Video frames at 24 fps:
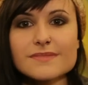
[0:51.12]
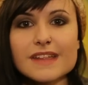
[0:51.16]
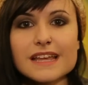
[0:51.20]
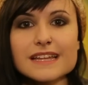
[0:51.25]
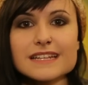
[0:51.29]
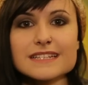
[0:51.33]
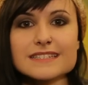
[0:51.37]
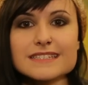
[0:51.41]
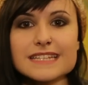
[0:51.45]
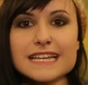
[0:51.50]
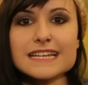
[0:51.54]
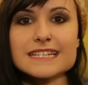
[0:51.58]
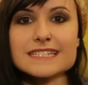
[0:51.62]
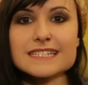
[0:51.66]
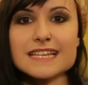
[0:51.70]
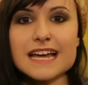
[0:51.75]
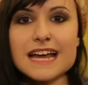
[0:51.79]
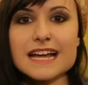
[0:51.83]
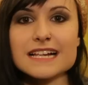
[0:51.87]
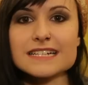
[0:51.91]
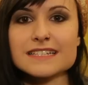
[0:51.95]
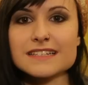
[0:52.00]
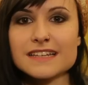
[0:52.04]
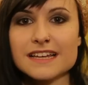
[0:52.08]
Das Ding
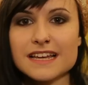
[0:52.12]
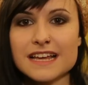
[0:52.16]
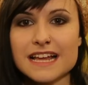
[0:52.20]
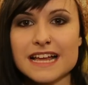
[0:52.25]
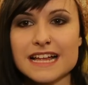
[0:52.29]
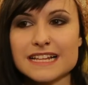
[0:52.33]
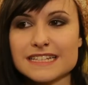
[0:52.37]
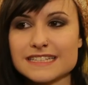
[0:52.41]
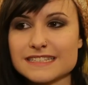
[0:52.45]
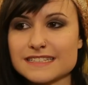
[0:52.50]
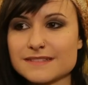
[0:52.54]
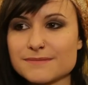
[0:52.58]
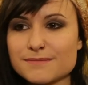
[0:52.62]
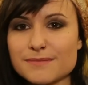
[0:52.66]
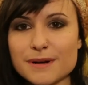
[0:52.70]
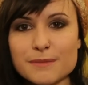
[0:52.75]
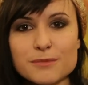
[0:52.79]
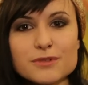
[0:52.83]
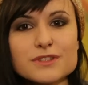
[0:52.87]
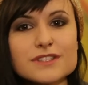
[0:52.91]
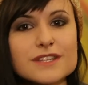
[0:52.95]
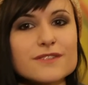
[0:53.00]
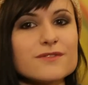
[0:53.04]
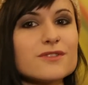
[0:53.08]
ist halt,
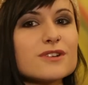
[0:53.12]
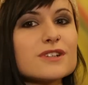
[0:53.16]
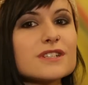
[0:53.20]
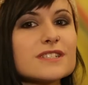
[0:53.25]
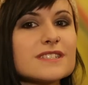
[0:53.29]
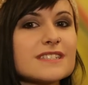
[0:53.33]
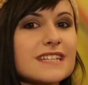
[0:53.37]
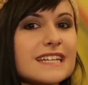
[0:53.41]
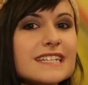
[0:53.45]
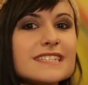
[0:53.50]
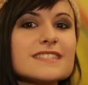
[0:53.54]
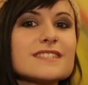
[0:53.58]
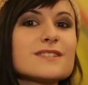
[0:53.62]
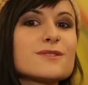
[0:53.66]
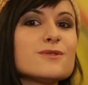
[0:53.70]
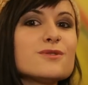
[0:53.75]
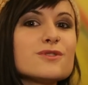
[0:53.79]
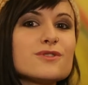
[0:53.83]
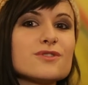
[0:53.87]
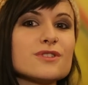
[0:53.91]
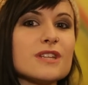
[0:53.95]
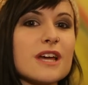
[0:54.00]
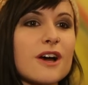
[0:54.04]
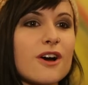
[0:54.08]
man muss ja wirklich richtig
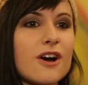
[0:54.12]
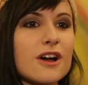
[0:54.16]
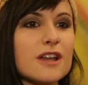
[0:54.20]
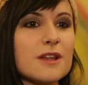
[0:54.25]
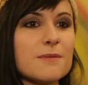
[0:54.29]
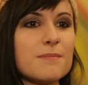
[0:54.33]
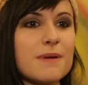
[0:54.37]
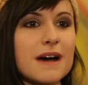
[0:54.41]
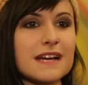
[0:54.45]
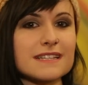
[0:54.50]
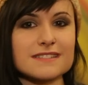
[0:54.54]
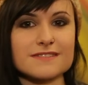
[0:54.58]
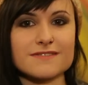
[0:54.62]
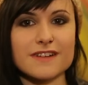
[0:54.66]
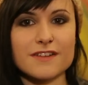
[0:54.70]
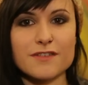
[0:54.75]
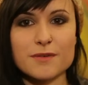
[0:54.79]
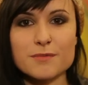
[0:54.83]
gut zu der Rolle passen,